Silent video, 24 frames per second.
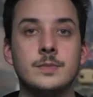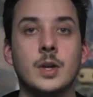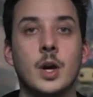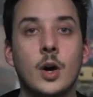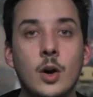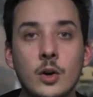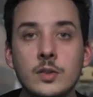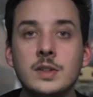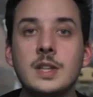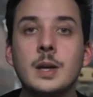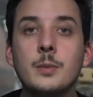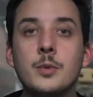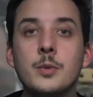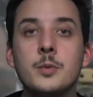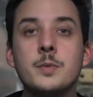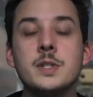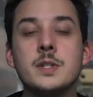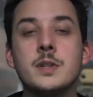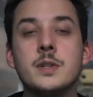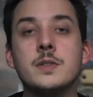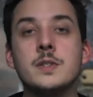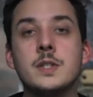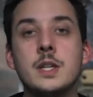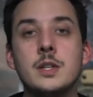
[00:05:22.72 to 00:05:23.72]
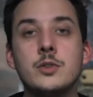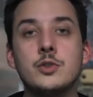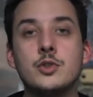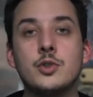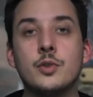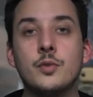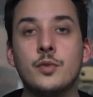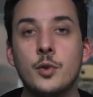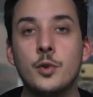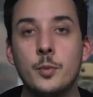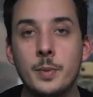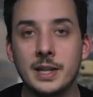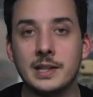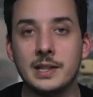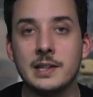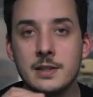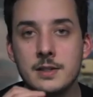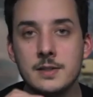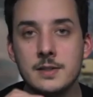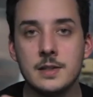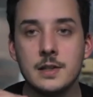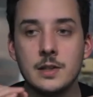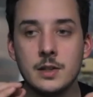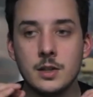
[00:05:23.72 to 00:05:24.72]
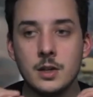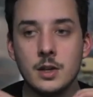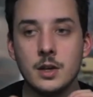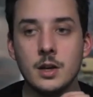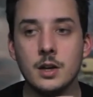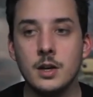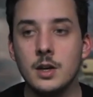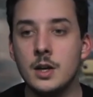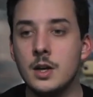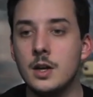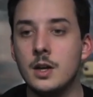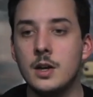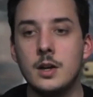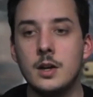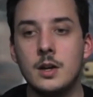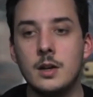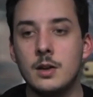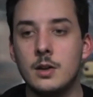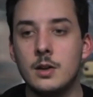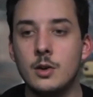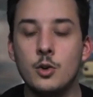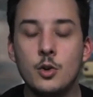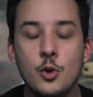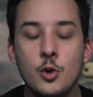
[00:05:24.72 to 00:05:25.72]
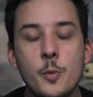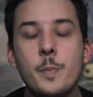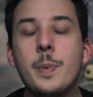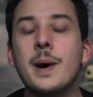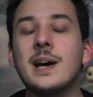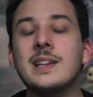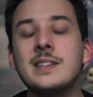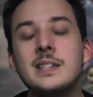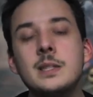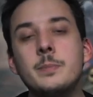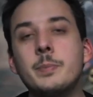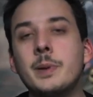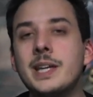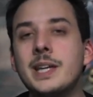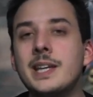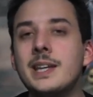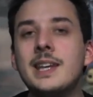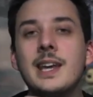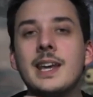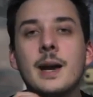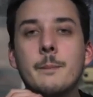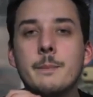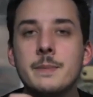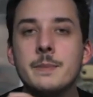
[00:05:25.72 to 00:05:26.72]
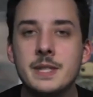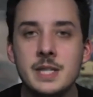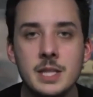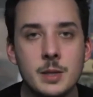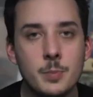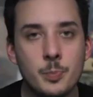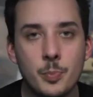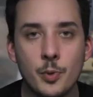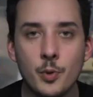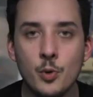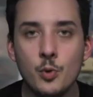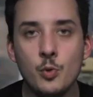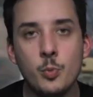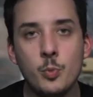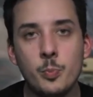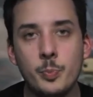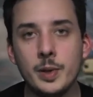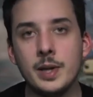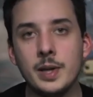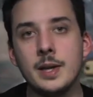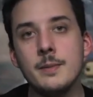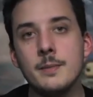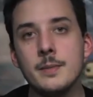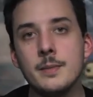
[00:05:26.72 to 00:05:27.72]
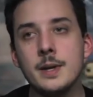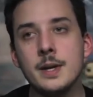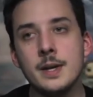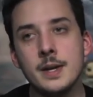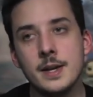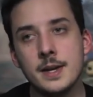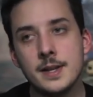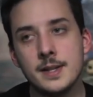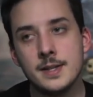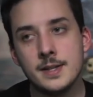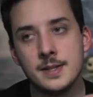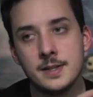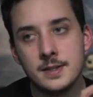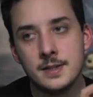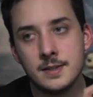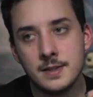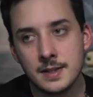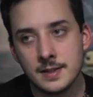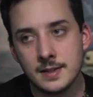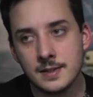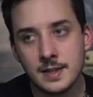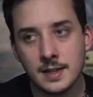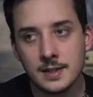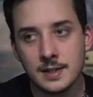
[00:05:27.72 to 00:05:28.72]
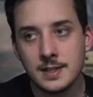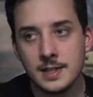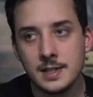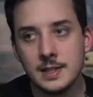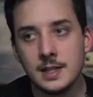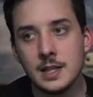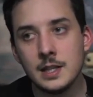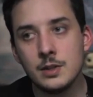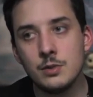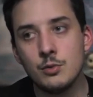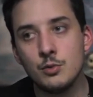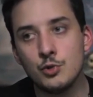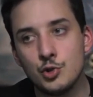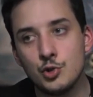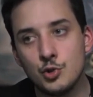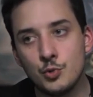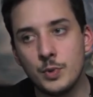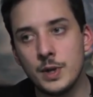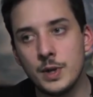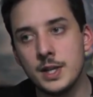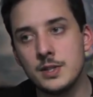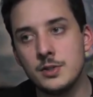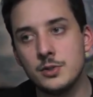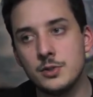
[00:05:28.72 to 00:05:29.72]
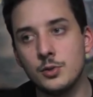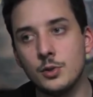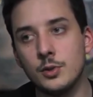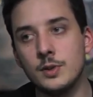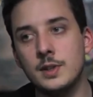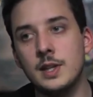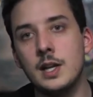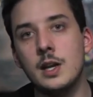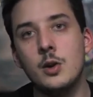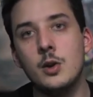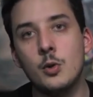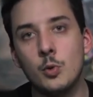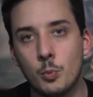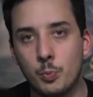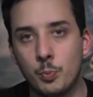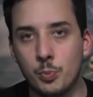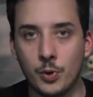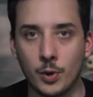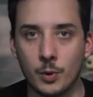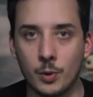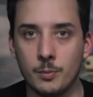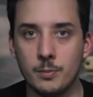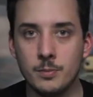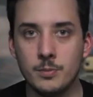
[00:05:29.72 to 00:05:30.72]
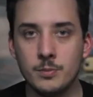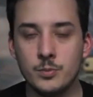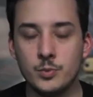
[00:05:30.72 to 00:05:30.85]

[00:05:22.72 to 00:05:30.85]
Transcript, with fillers: En termes de mise en scène, je trouve que Béatrice Seigneur, le parti pris qui est un petit peu loupé, c'est cette idée de jouer sur des longs plans.